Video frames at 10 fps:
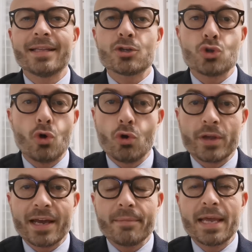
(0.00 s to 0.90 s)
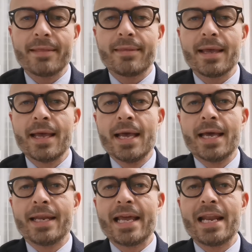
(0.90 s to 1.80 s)
da solo chiaramente
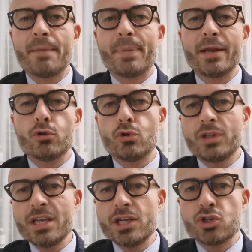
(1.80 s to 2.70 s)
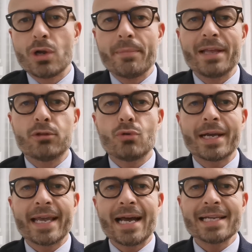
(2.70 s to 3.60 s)
nel periodo di isolamento
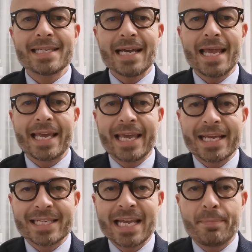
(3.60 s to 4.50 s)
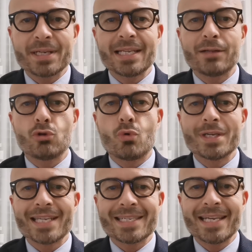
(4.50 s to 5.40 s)
a casa e che si è presentato
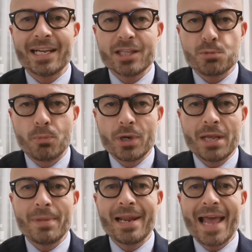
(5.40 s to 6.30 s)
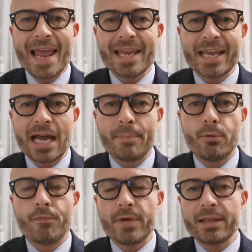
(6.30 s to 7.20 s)
questa sera disponibile e in
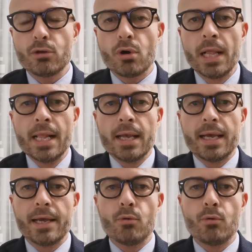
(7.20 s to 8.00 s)
campo offrendo eh,